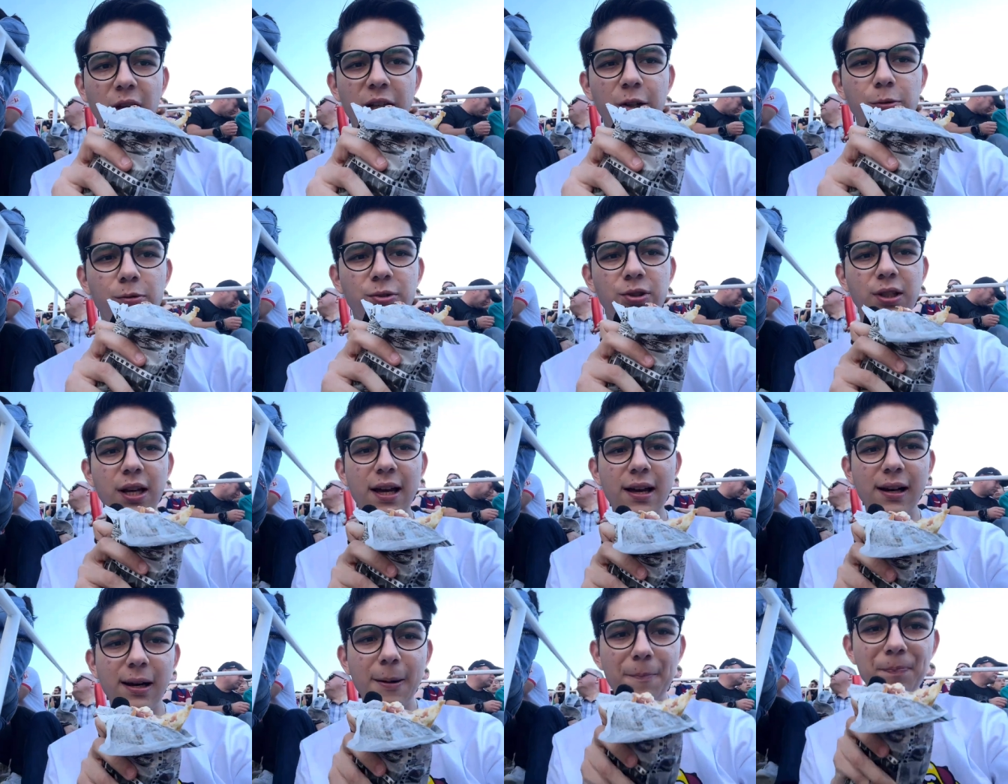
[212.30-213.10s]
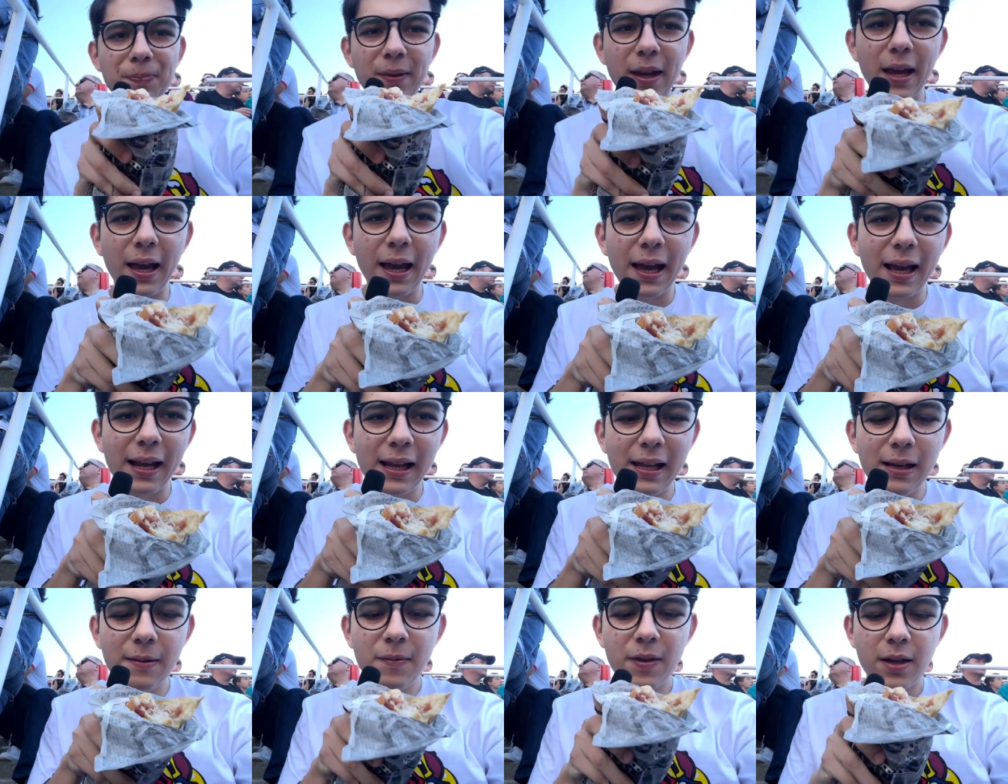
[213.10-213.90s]
a degustar
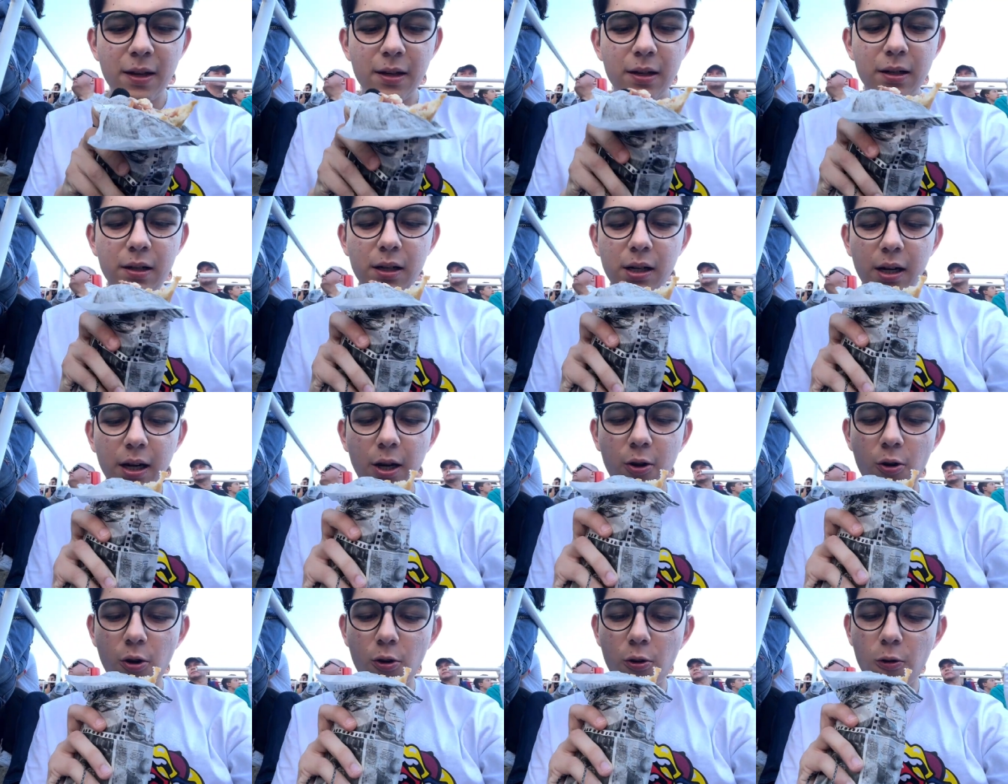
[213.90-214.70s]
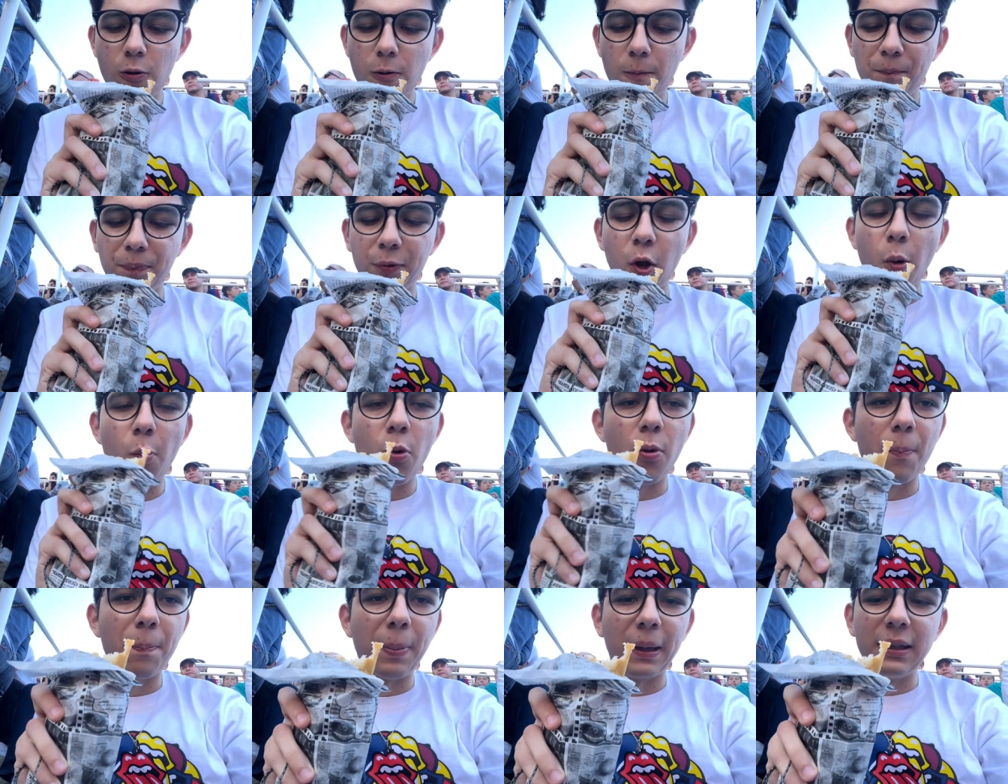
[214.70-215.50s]
el rico
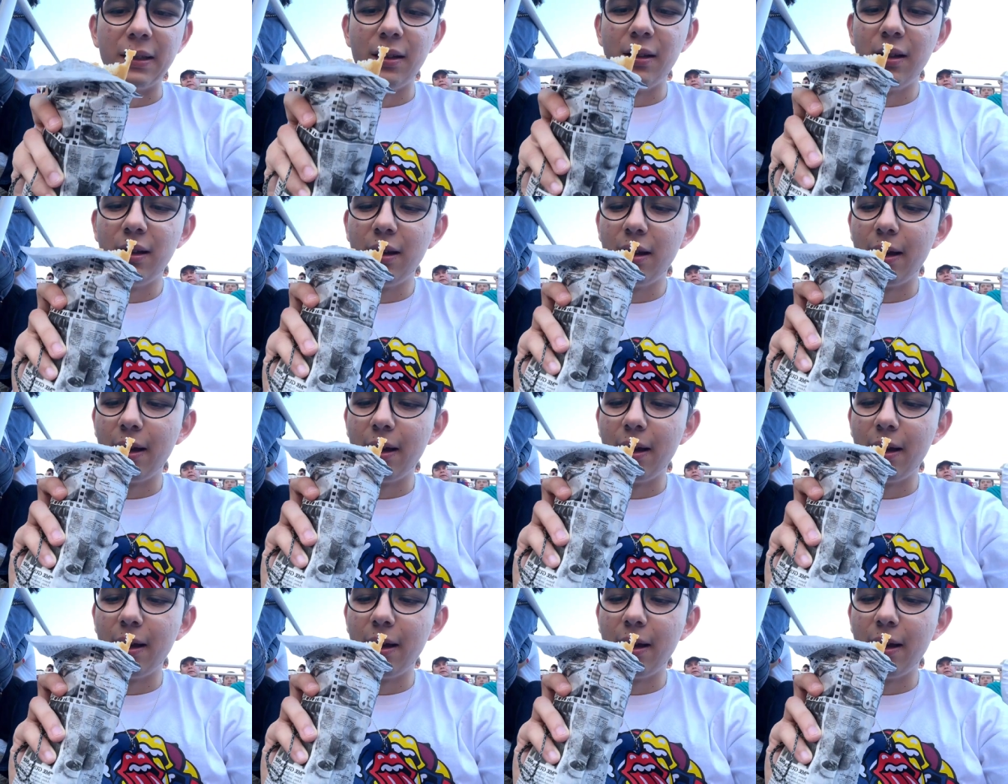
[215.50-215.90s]
como panini